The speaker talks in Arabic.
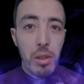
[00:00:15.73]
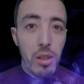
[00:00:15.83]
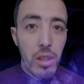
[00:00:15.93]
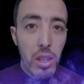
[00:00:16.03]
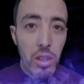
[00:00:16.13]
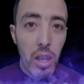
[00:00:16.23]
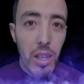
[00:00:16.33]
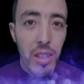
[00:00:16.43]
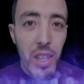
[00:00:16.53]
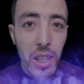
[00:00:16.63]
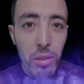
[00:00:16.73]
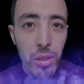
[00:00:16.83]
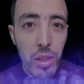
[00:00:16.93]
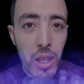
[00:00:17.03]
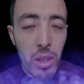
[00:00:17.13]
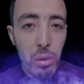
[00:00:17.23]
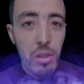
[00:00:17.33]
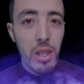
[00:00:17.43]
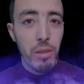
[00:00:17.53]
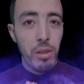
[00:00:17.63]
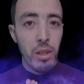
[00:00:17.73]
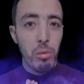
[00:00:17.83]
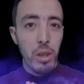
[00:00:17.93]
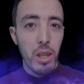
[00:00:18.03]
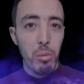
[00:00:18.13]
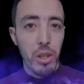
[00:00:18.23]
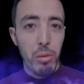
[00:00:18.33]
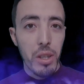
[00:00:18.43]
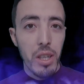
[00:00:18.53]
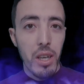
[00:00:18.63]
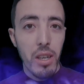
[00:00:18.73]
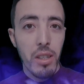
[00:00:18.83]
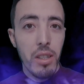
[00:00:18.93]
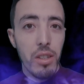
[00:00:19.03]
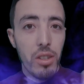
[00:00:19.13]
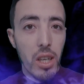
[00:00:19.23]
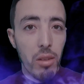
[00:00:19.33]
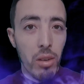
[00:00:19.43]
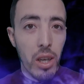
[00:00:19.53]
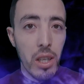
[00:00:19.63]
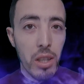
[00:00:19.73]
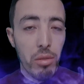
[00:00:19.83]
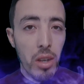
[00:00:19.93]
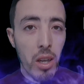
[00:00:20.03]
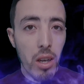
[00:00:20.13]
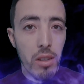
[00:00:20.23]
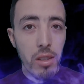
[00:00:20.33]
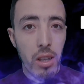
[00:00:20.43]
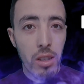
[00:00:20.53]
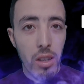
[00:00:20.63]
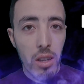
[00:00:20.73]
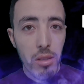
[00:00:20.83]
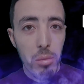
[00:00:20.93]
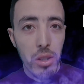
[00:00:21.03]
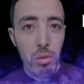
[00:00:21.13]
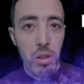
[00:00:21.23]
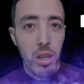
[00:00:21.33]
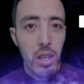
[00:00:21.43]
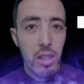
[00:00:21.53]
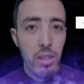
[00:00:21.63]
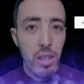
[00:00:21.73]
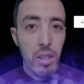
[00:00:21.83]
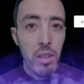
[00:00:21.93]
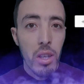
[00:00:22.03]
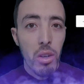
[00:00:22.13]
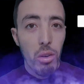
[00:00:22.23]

ما تنساش إلا كنتي كتفرج في قناة حوسة تيفي واحد المتواضعة اشترك في القناة فعل خاصية الجرس باش يوصلك أي جديد